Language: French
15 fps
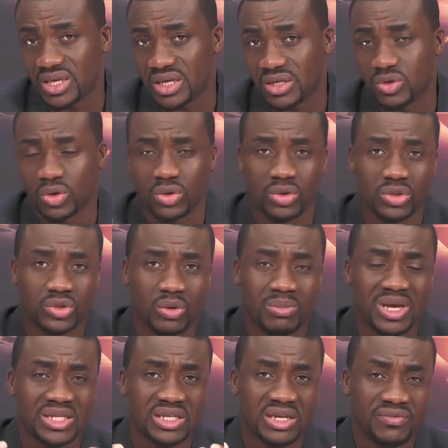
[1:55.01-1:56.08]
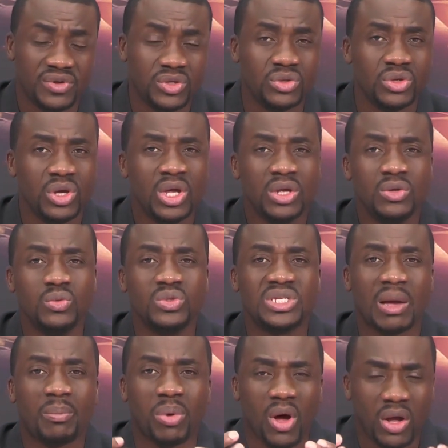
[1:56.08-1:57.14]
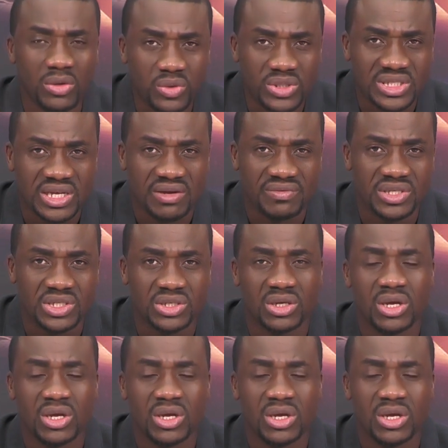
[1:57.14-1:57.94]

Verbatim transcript: Donc notre Maître est venu nous apprendre le service,